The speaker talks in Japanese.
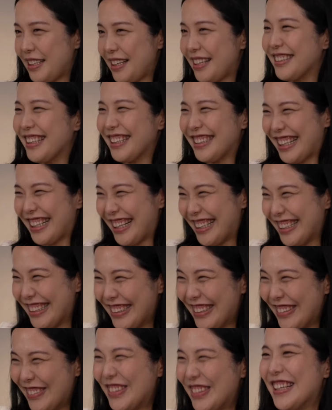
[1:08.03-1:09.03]
あなた
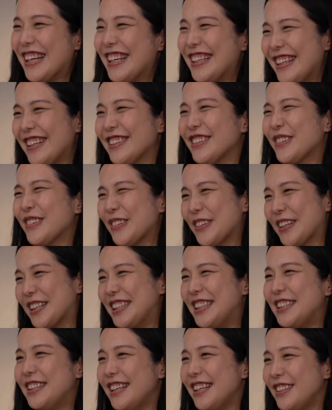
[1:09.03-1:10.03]
みたいなところが
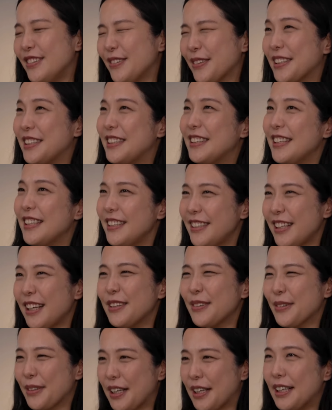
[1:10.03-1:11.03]
似ているのか似ていな
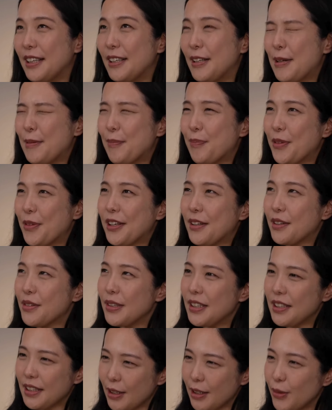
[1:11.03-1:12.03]
いのかなんか
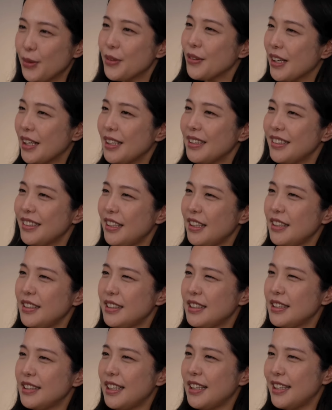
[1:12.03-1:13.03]
それで本当観
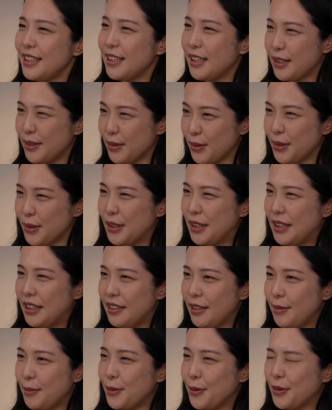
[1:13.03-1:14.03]
点次第であると
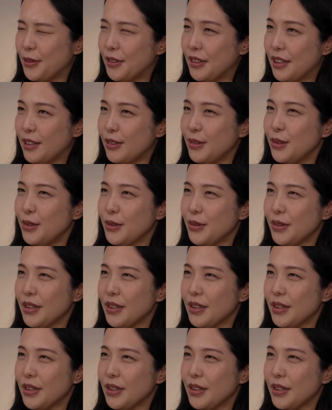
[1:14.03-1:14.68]
でも逆に言うと